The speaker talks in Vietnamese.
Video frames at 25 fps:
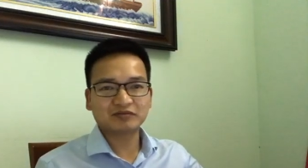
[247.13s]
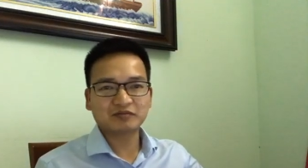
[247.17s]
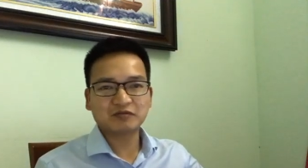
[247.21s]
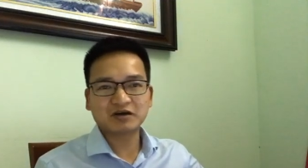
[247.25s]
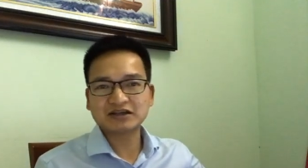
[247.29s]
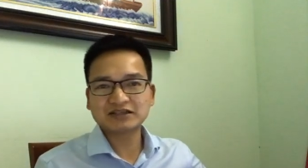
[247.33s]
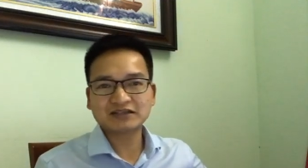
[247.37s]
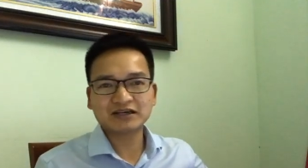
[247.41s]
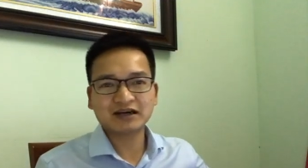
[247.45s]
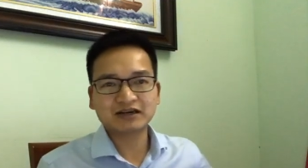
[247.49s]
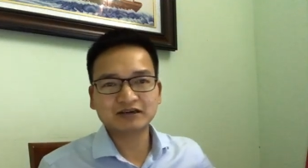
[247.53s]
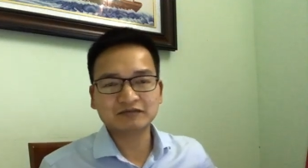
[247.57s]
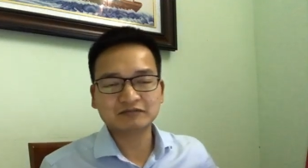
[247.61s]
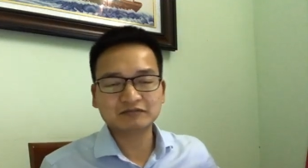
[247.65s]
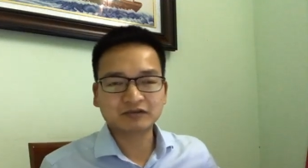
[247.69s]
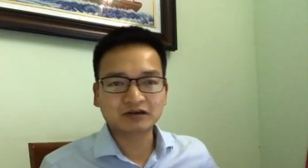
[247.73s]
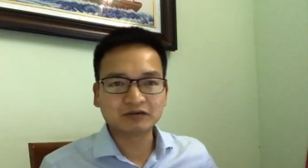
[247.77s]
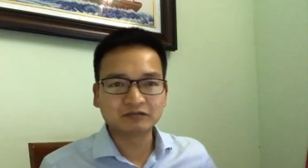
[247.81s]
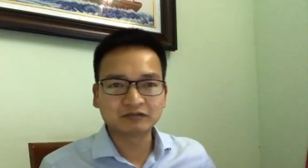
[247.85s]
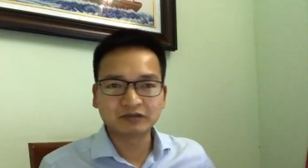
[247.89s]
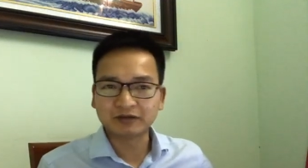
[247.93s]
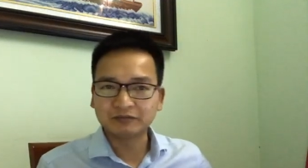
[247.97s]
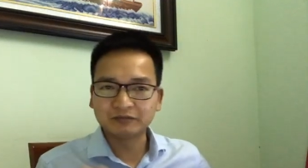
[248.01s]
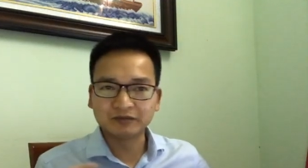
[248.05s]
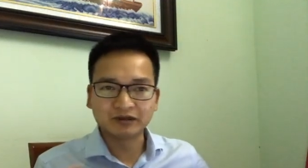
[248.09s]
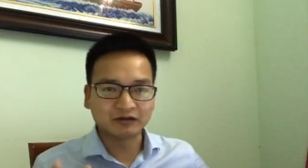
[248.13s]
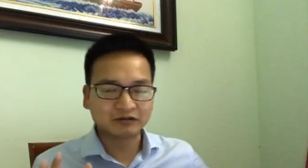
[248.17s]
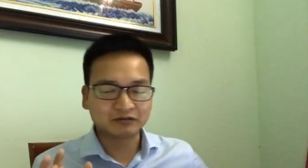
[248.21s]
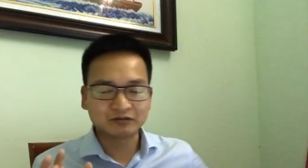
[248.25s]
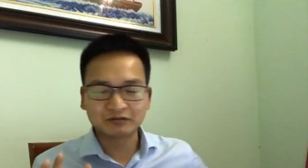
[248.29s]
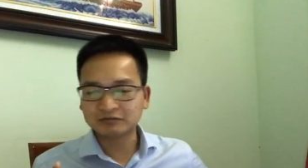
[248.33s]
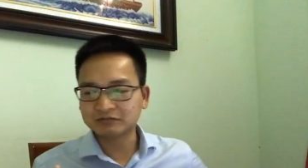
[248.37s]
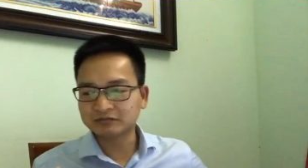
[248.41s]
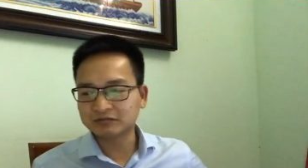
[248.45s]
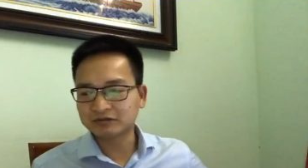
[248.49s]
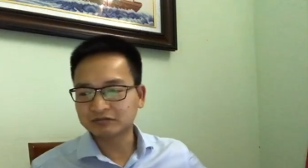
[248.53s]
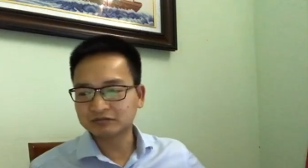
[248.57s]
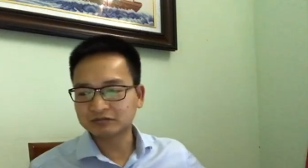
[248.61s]
quan sát cũng không tìm hiểu
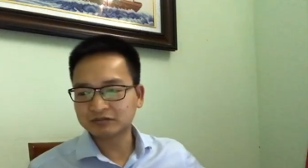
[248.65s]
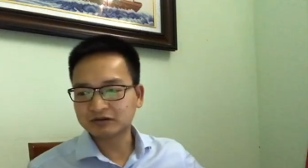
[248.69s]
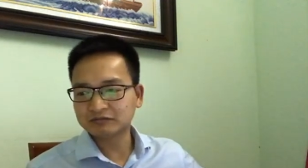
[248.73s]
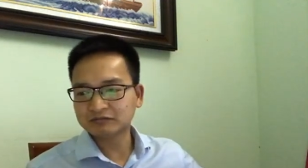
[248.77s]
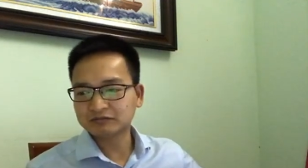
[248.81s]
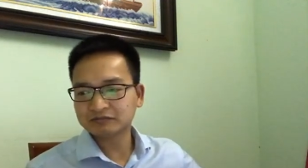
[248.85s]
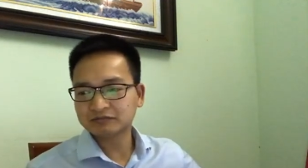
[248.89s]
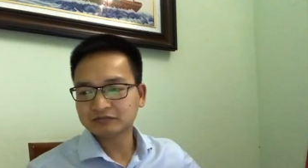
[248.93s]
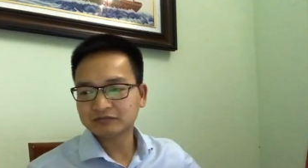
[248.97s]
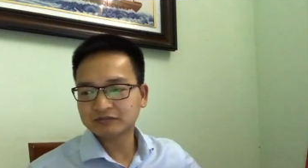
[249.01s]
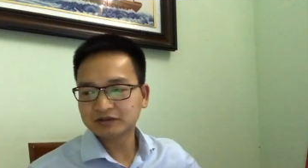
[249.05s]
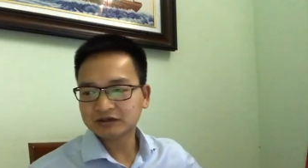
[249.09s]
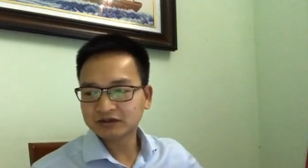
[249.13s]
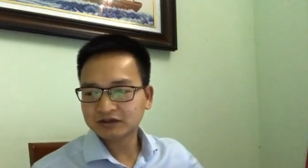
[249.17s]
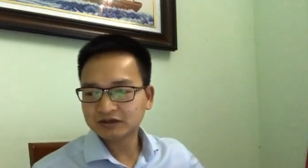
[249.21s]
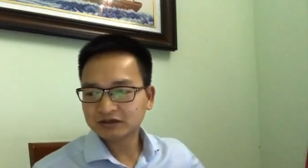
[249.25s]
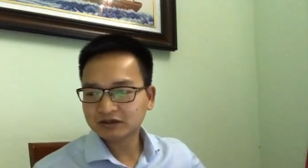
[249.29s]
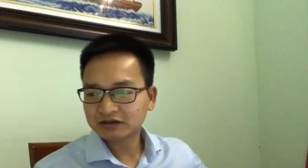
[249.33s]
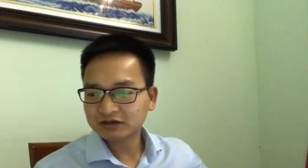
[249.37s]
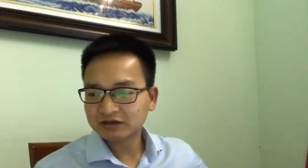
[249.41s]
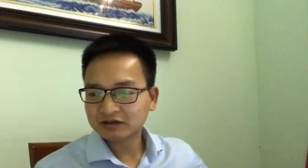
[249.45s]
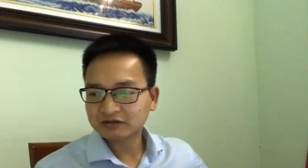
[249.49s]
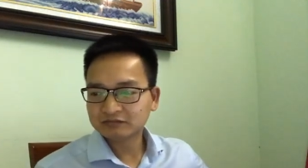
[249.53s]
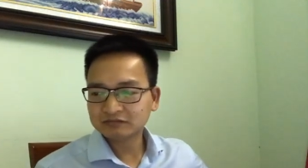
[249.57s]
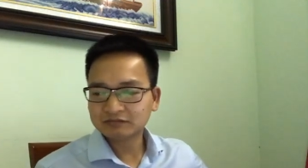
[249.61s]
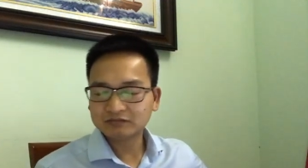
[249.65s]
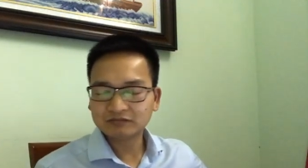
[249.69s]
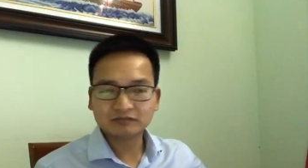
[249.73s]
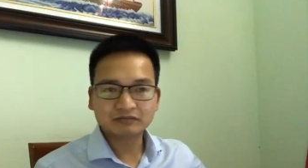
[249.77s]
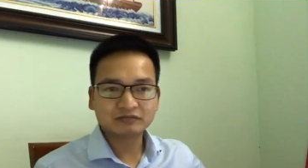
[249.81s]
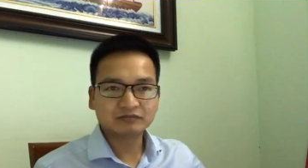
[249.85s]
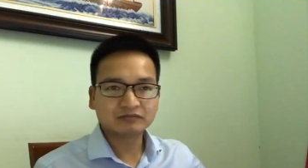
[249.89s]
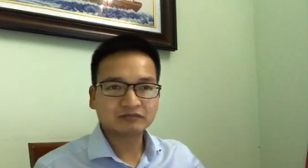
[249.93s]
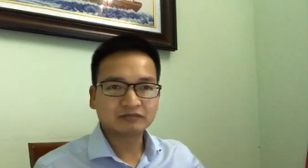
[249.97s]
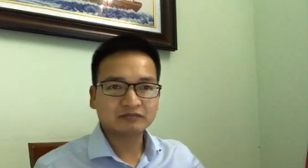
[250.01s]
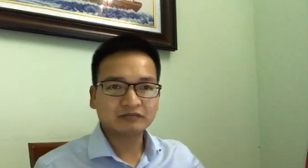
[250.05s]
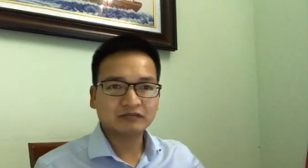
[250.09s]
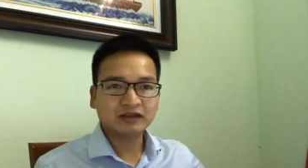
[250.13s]
không không không
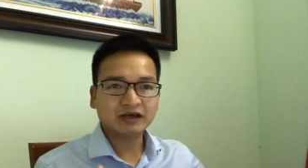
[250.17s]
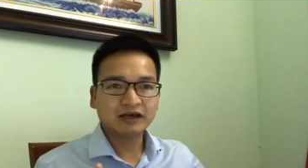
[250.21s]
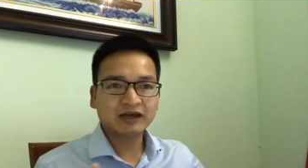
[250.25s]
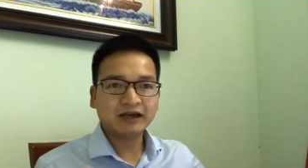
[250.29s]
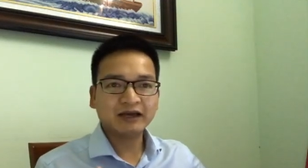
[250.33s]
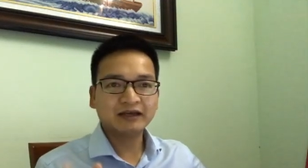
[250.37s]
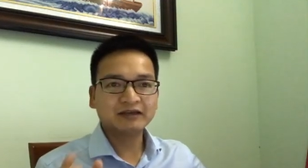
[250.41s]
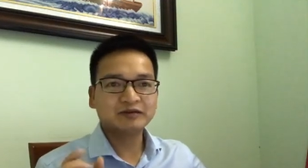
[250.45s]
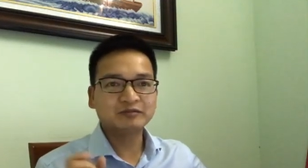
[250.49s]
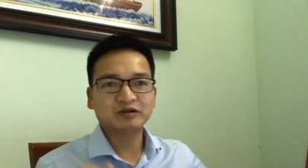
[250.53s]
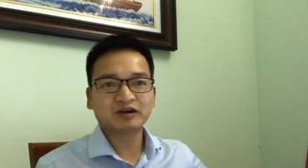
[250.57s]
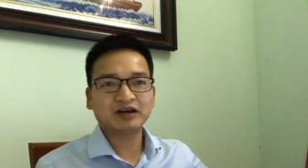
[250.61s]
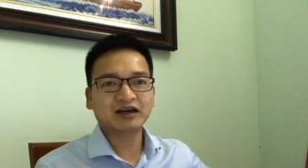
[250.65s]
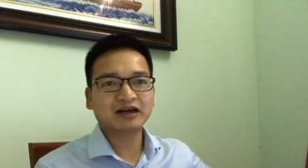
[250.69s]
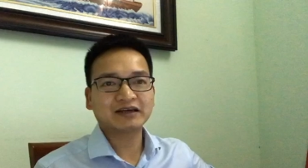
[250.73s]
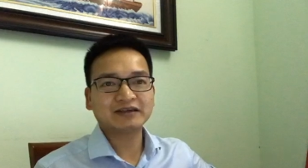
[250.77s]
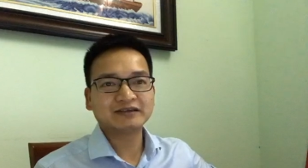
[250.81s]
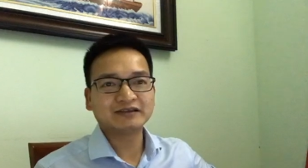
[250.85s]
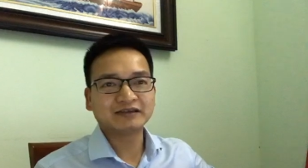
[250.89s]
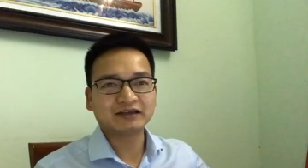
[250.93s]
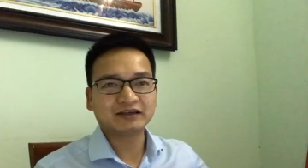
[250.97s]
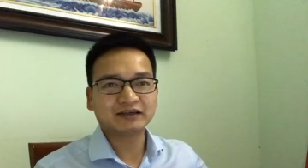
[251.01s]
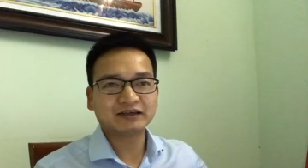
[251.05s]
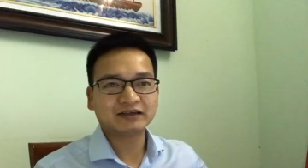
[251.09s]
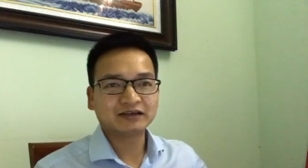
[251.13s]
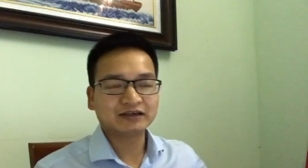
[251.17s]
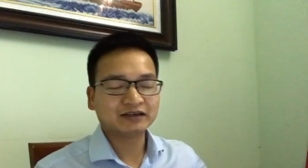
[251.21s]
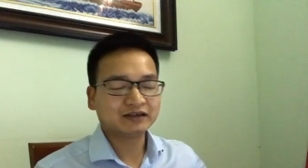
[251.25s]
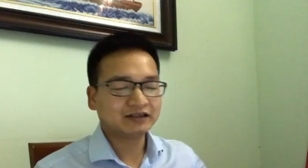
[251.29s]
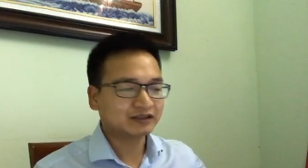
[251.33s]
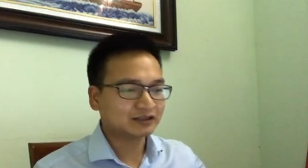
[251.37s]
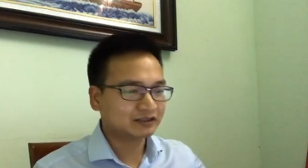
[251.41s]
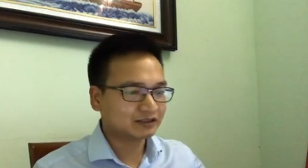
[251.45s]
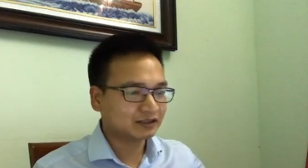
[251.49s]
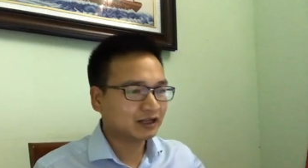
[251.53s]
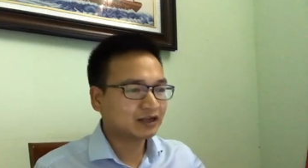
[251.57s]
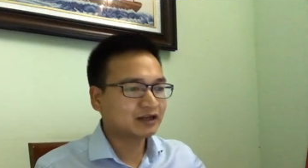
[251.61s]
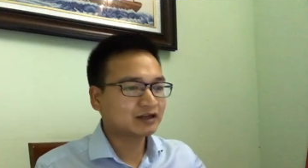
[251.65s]
không lắng nghe xem nó là cái gì
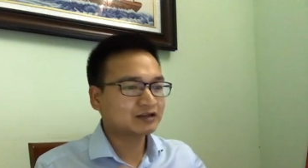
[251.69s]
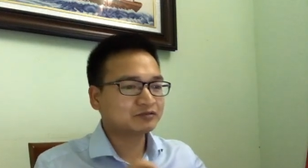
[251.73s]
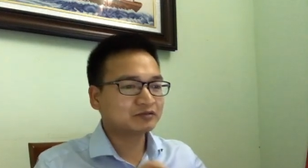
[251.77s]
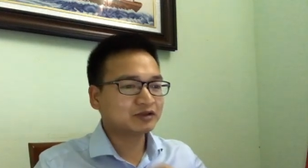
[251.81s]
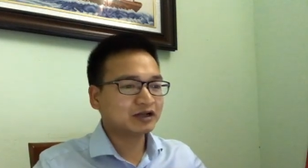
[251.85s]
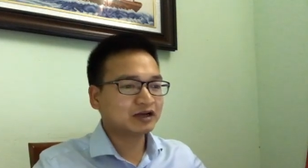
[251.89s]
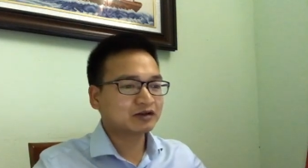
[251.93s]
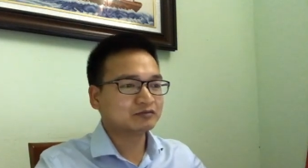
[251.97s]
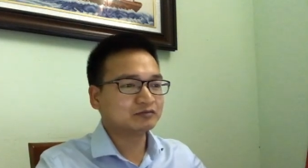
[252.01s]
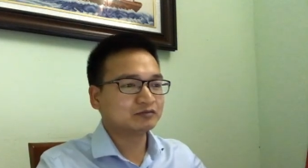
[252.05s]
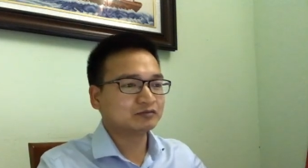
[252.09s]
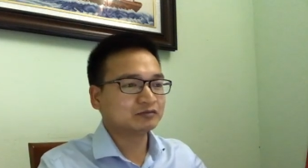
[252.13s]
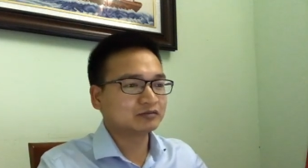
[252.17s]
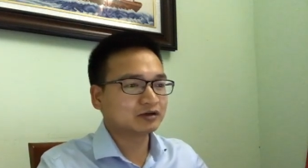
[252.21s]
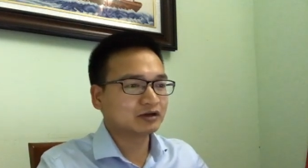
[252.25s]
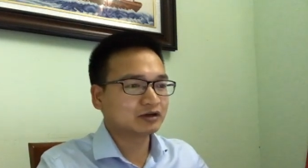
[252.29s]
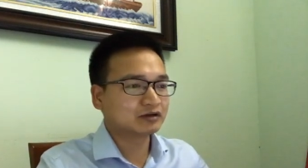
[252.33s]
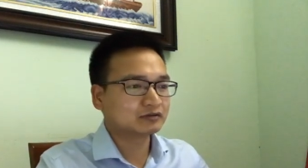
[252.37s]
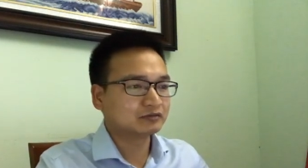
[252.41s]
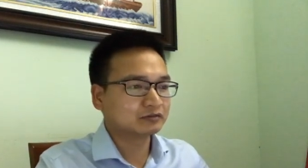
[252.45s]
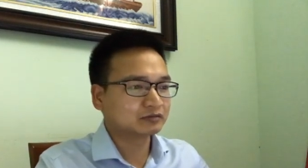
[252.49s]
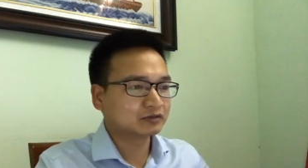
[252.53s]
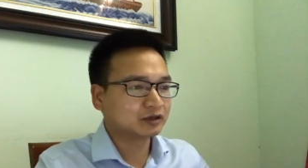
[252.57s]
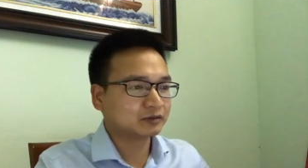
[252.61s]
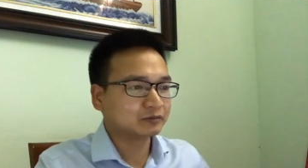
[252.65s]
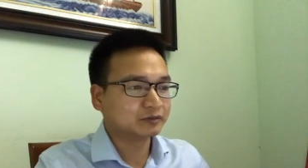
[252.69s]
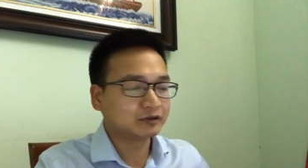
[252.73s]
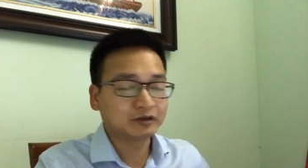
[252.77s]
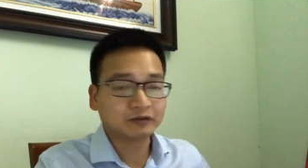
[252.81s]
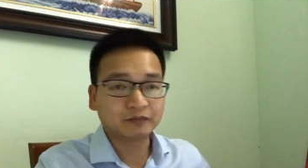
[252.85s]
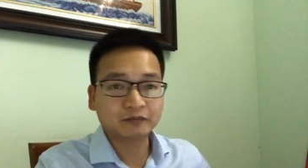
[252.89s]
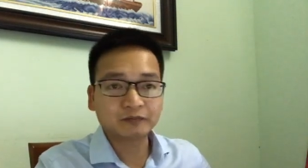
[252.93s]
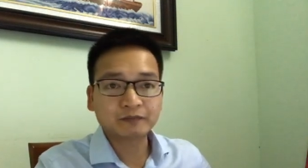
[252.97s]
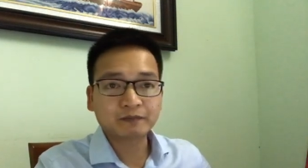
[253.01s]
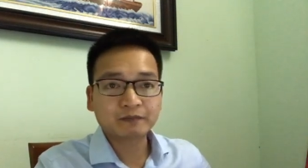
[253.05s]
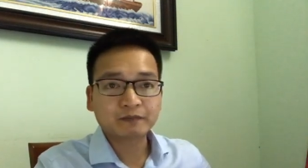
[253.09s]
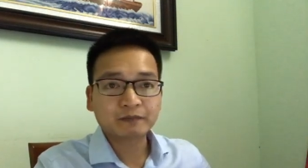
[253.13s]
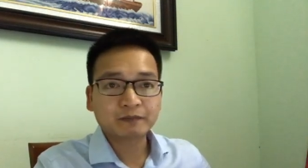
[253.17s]
thì lát nữa chúng ta cùng à, cùng tìm hiểu